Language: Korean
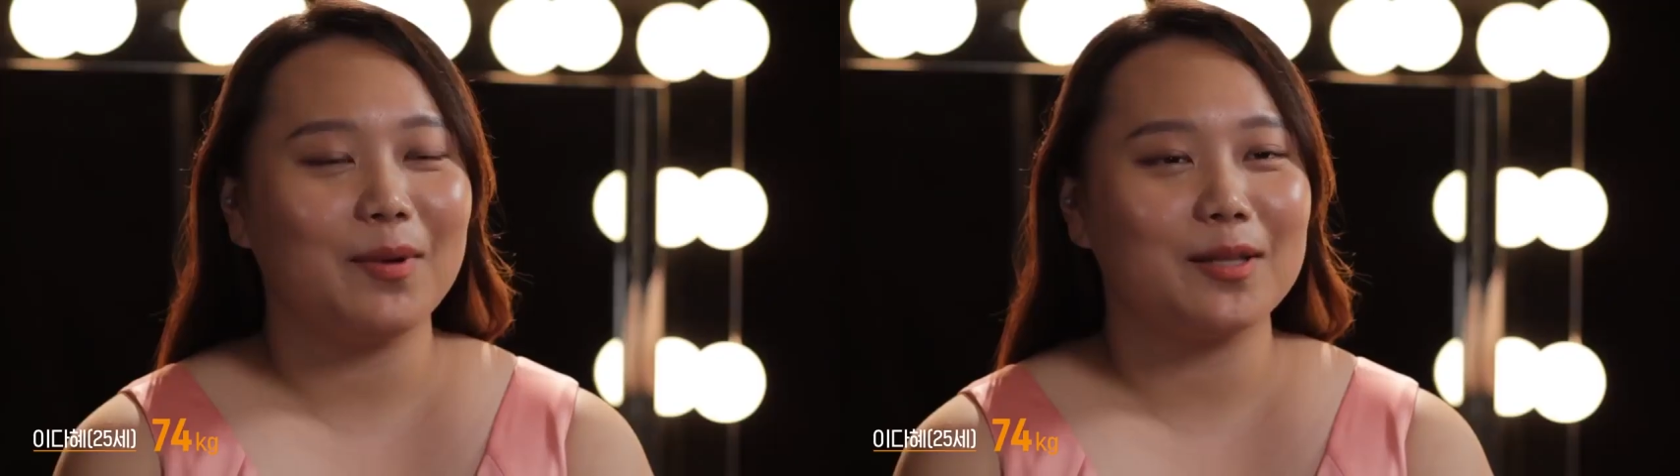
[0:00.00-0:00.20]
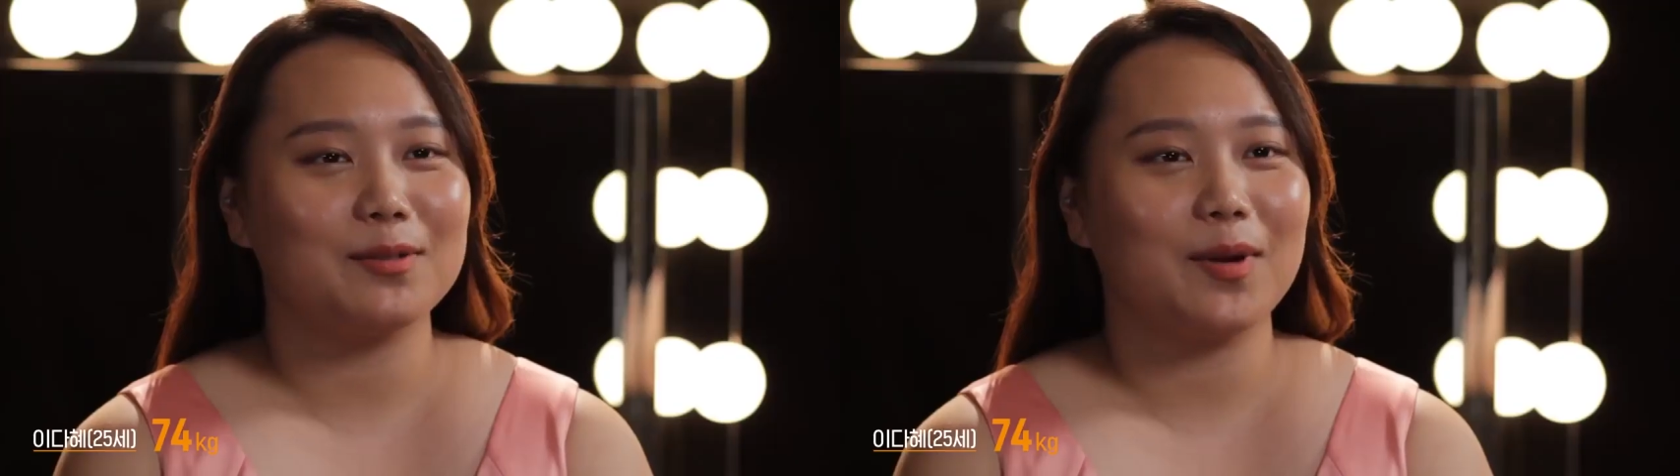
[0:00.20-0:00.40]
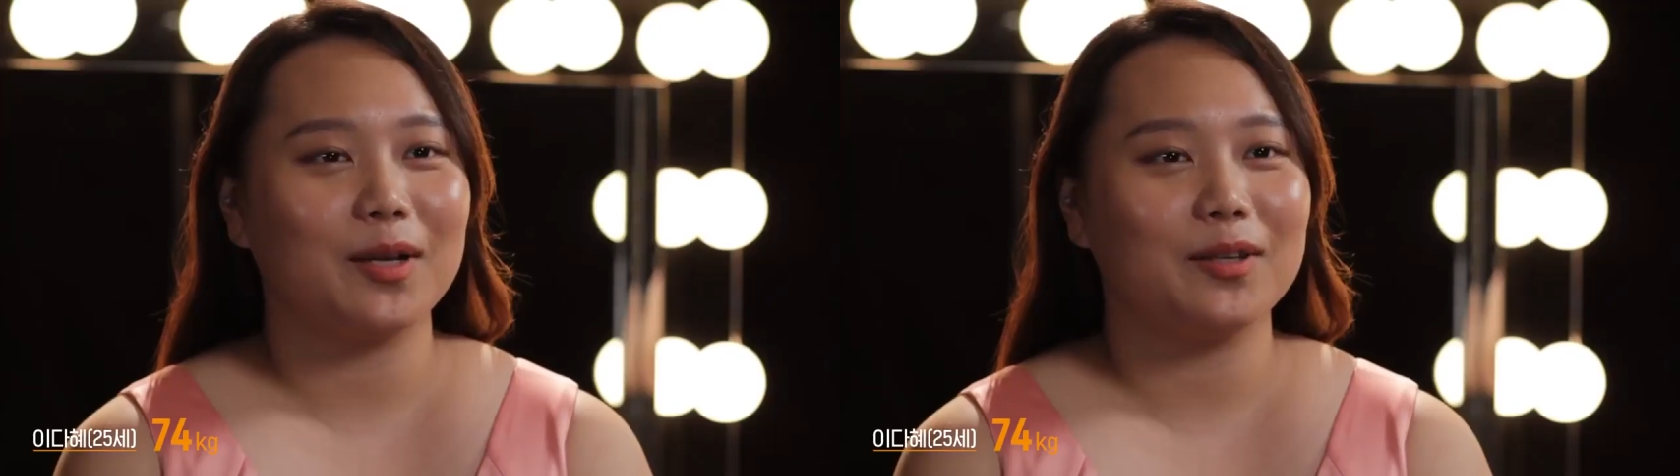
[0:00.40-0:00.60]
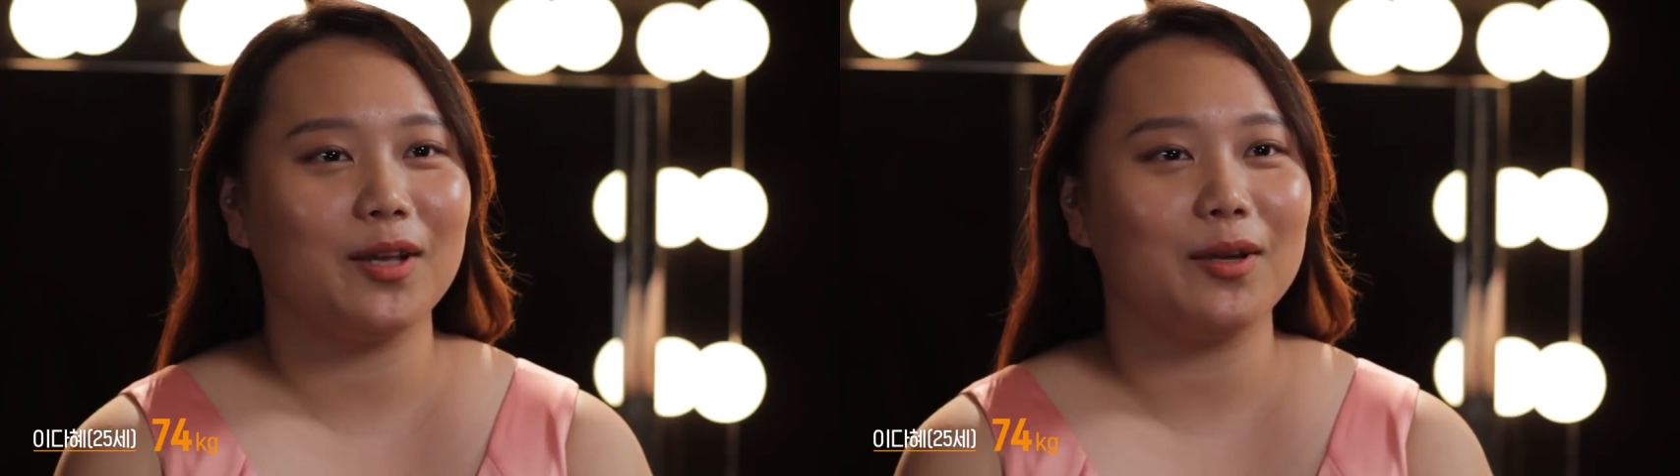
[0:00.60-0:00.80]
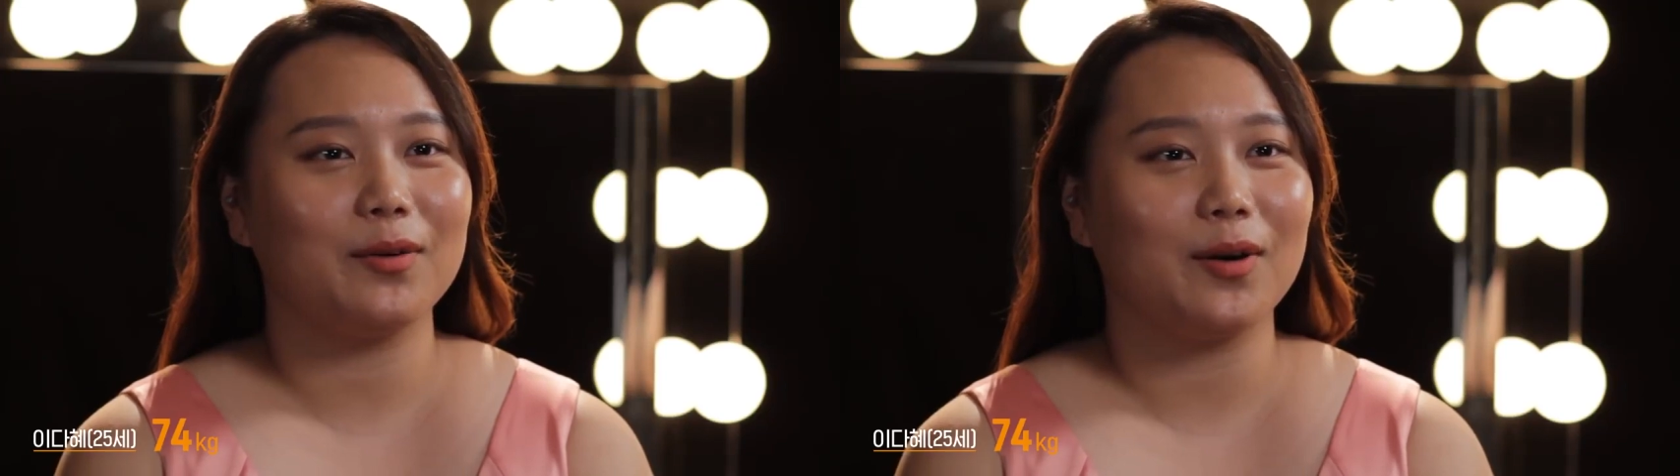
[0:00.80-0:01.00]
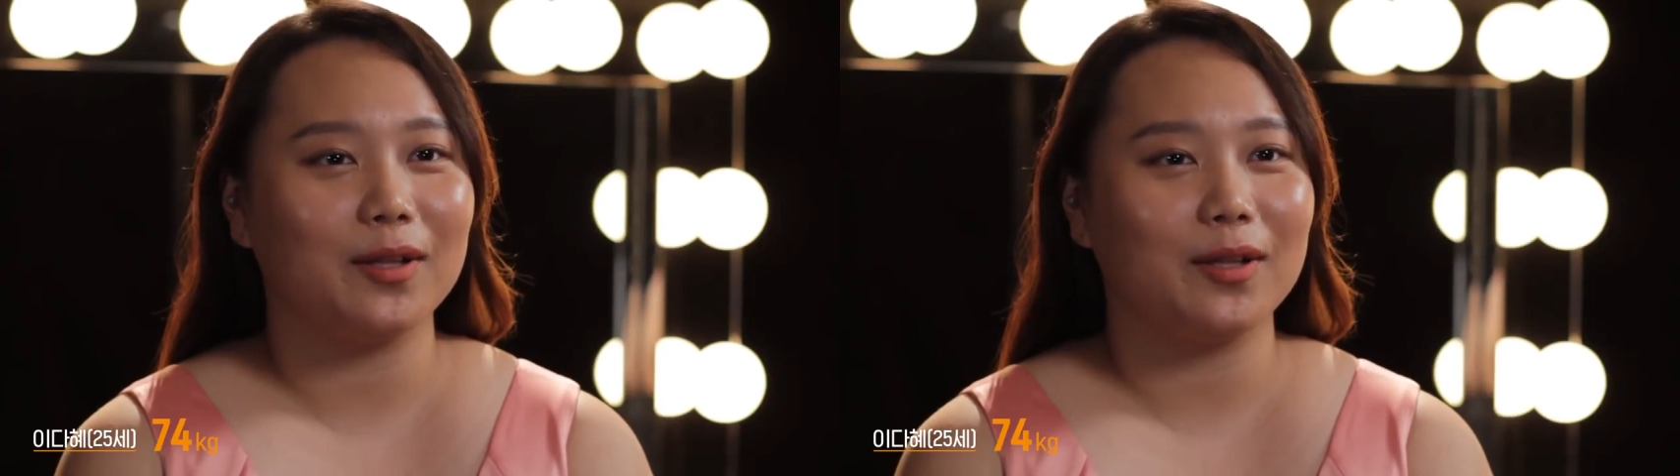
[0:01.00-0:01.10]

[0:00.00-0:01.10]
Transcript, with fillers: 마지막 기회인 것